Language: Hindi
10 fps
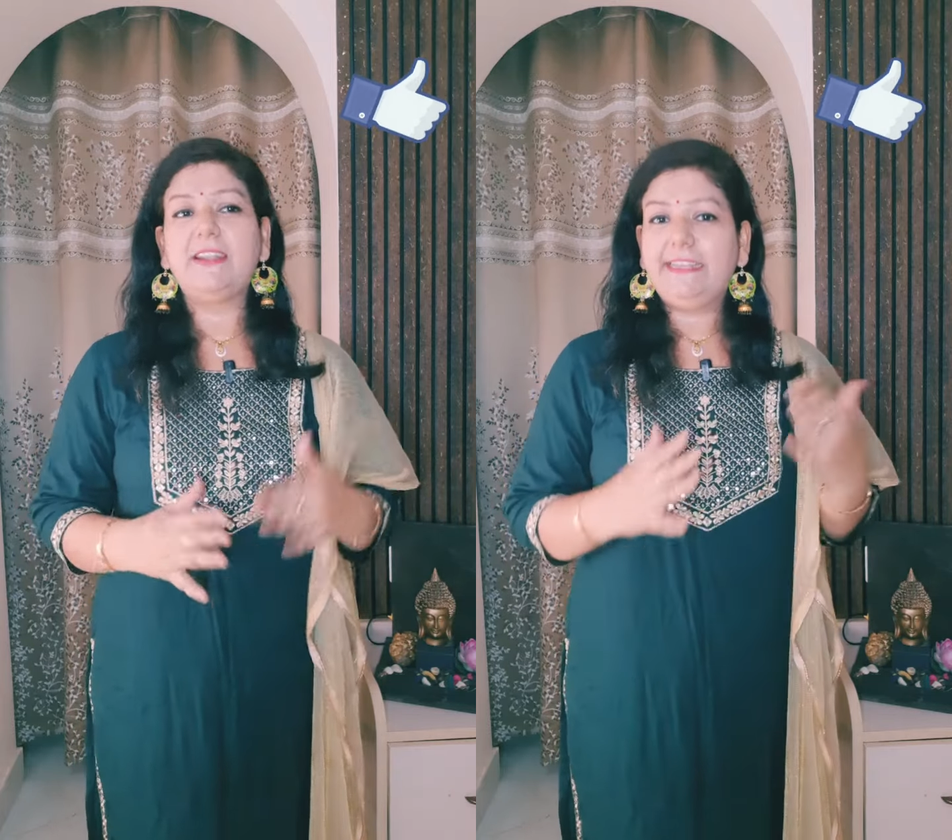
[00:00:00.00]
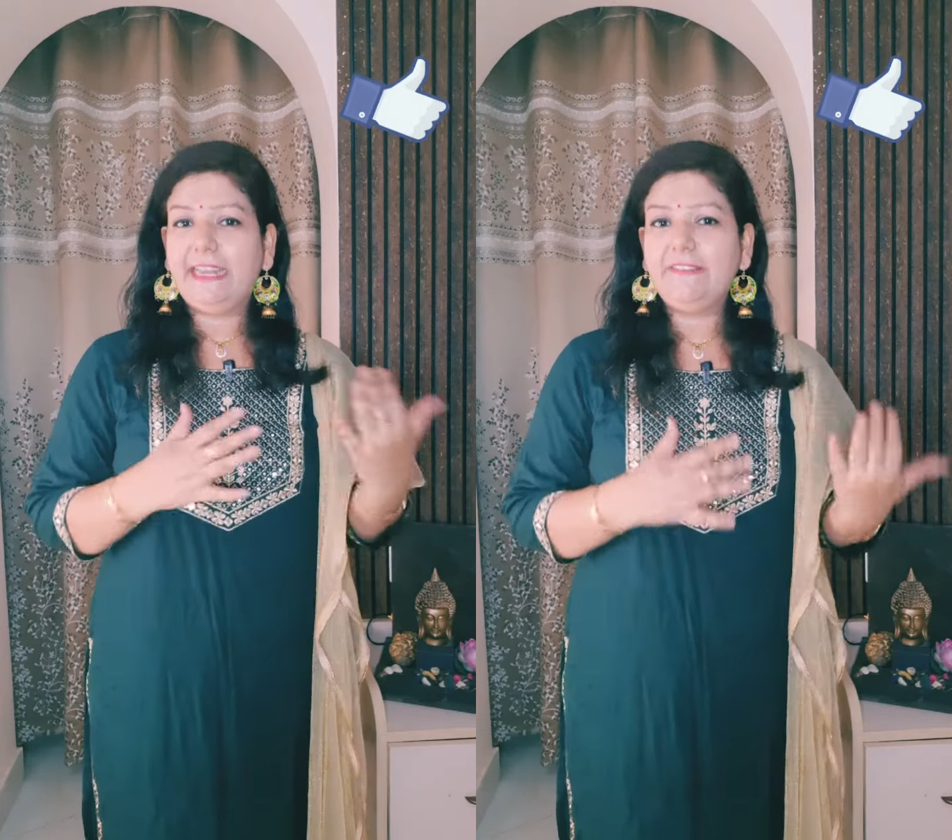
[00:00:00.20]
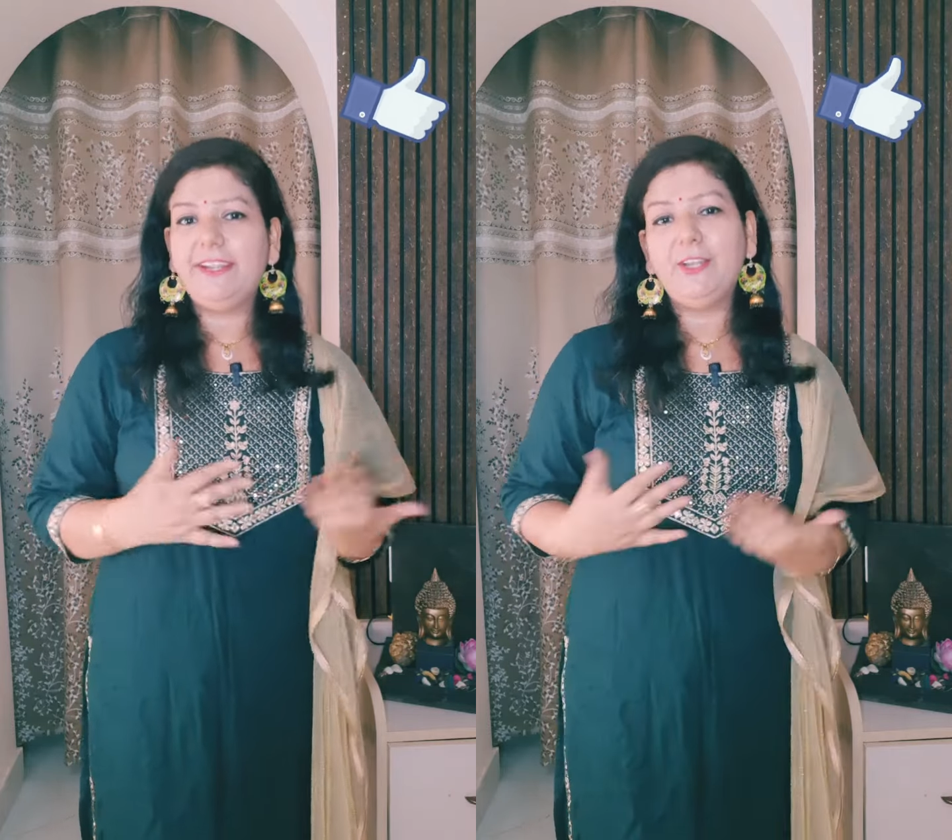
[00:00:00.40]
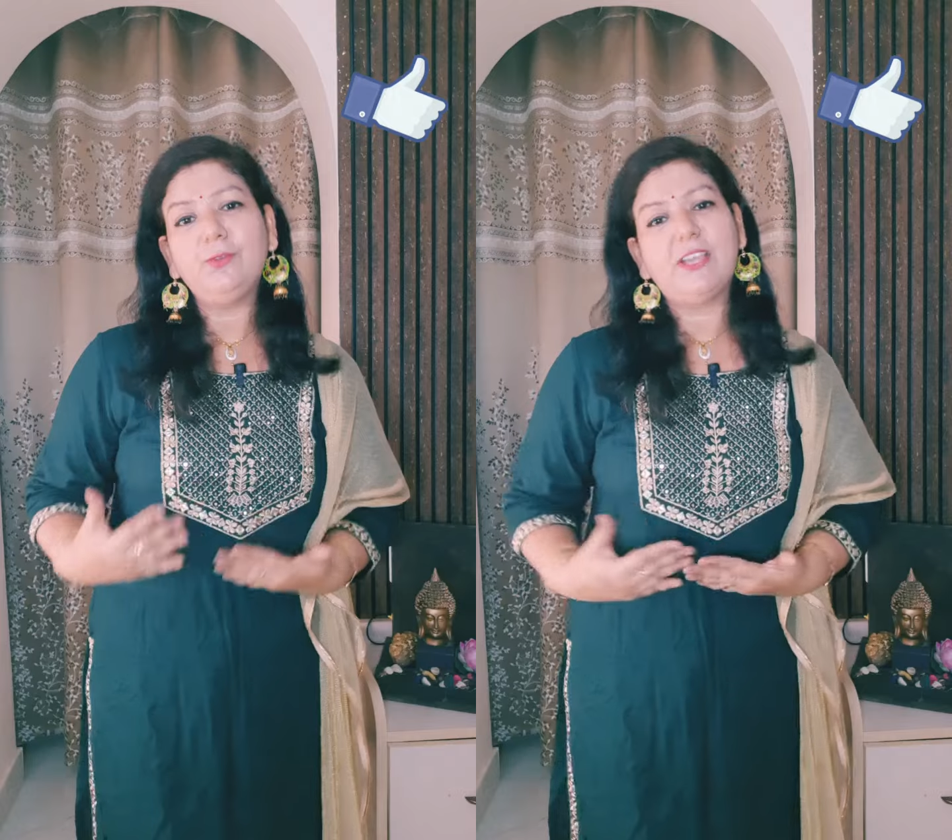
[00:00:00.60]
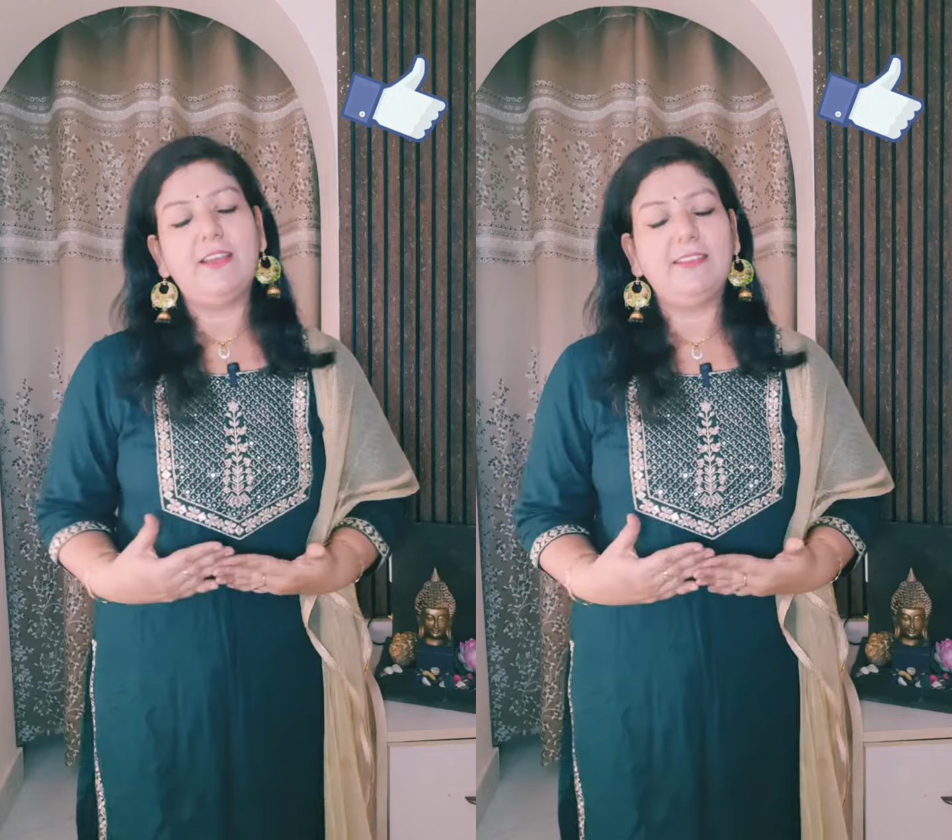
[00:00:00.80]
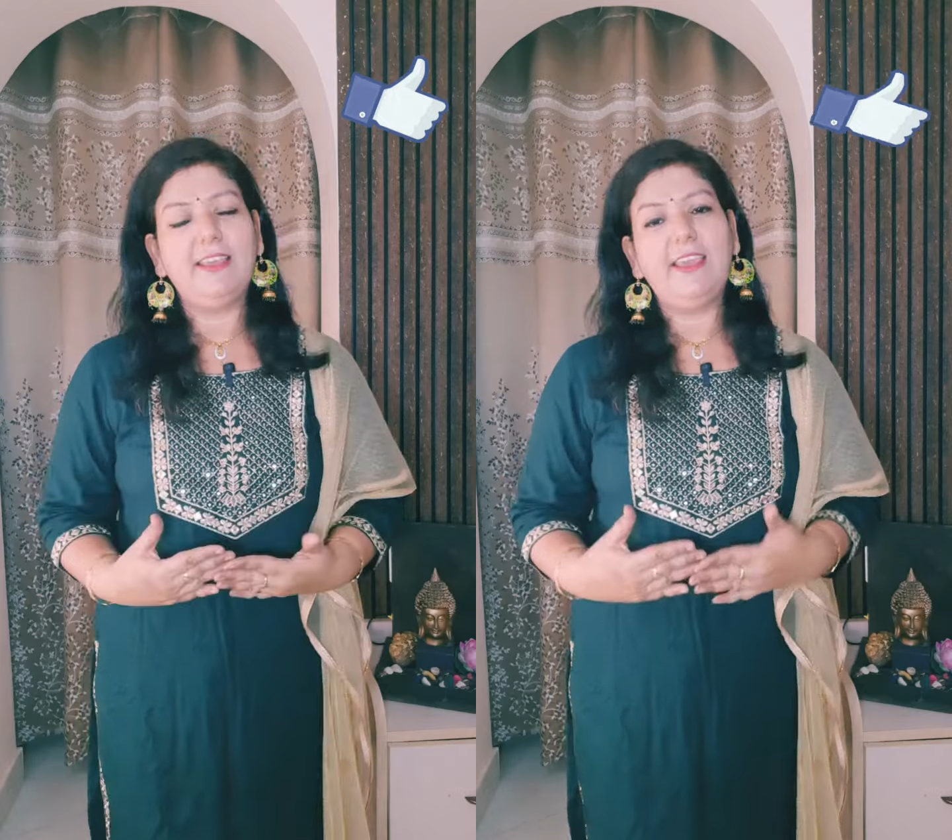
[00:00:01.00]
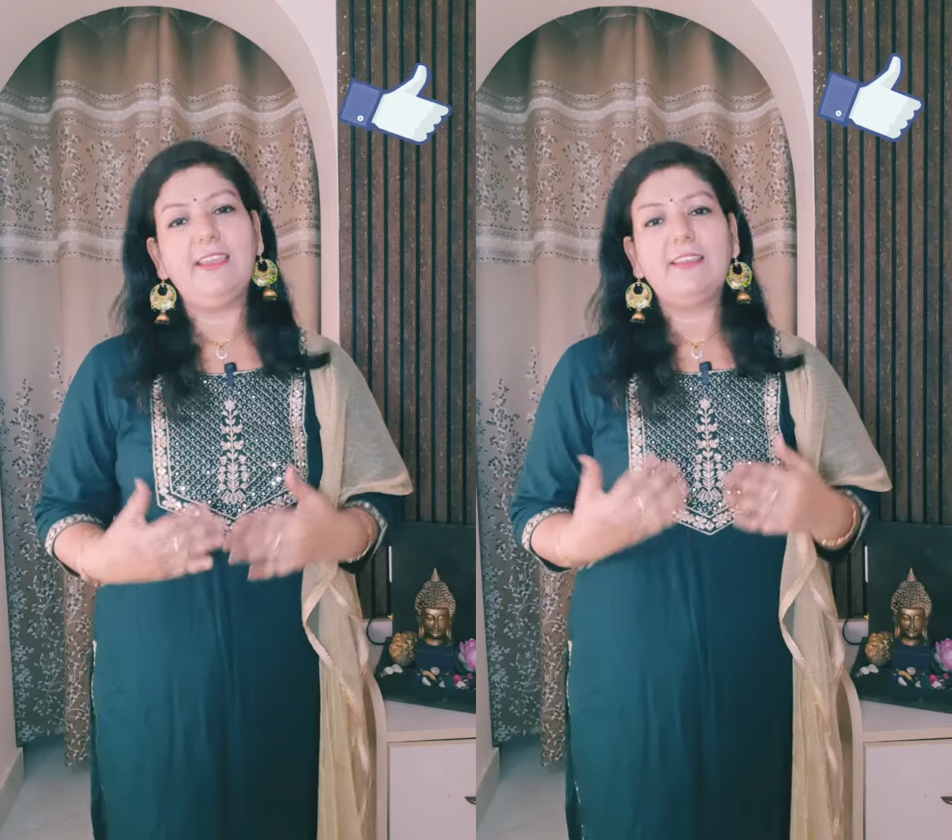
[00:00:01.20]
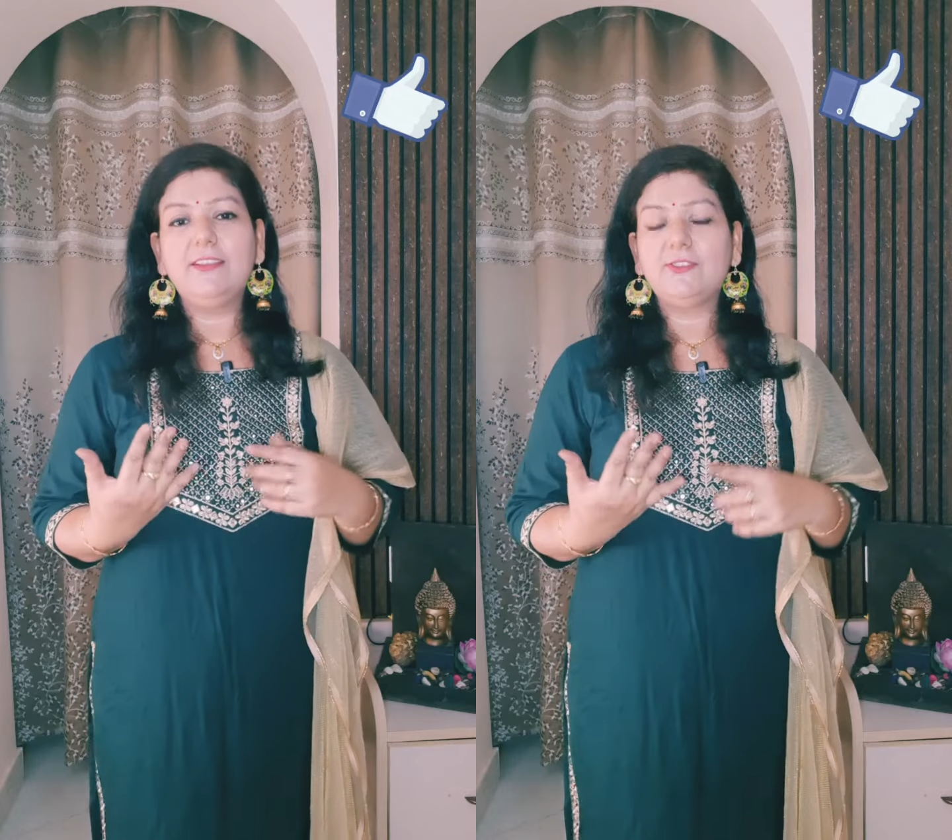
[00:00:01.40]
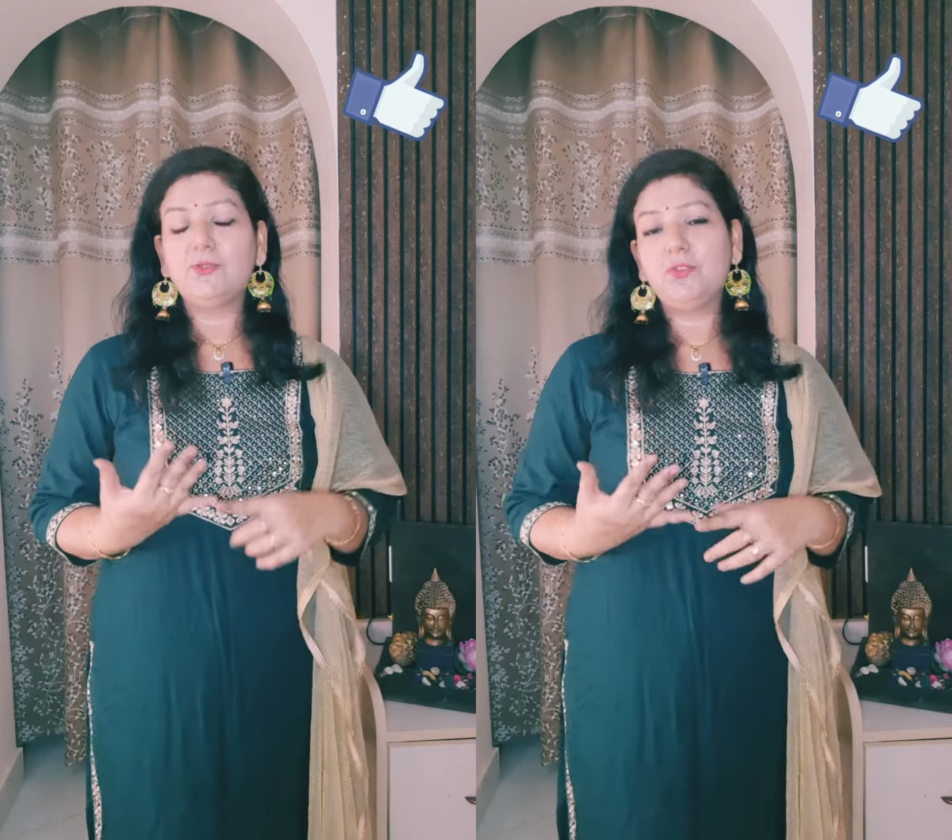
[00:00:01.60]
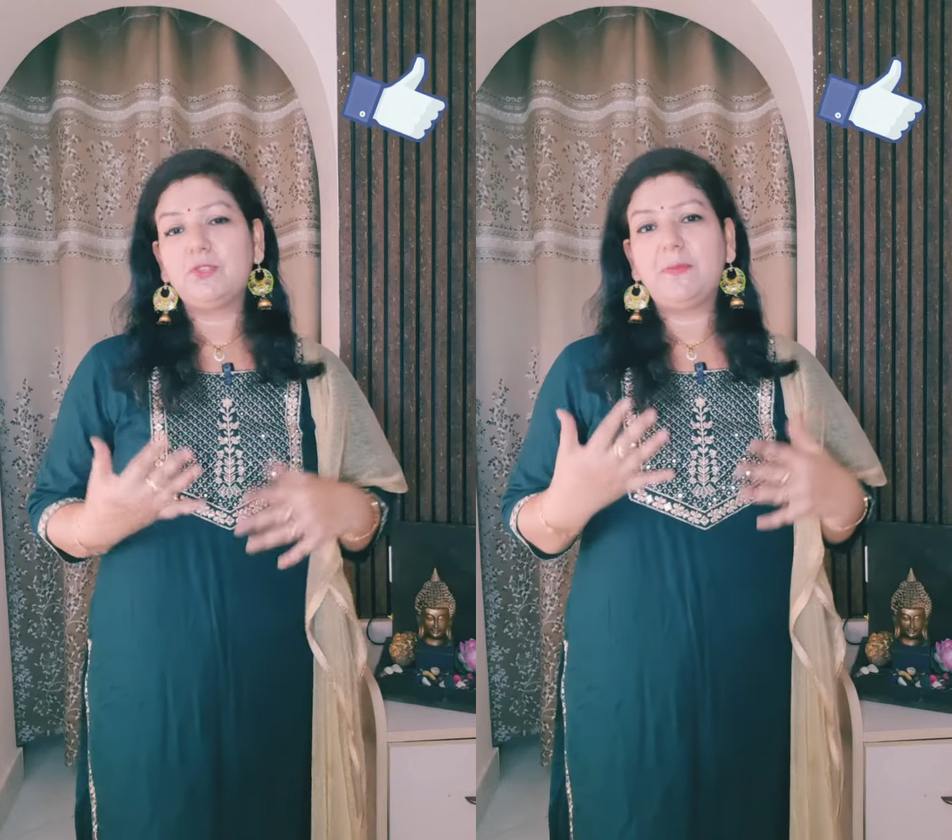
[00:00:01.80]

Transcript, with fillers: डिटेल वीडियो चाहते हैं सूट्स